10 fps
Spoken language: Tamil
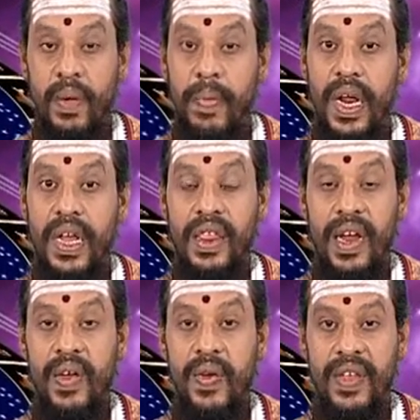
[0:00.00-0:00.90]
பிறகு
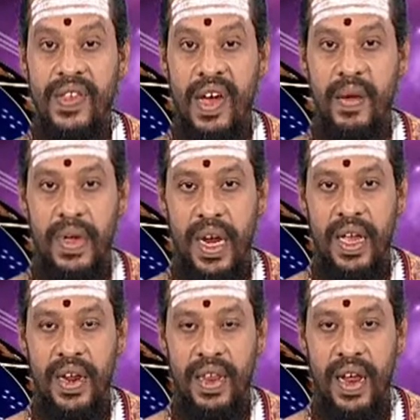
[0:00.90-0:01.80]
சனியுடைய சாரம்
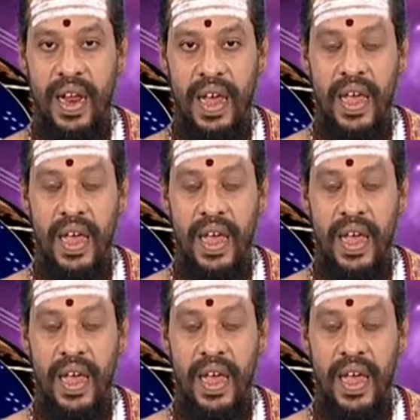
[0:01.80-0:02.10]
கிடைக்கிறதுனால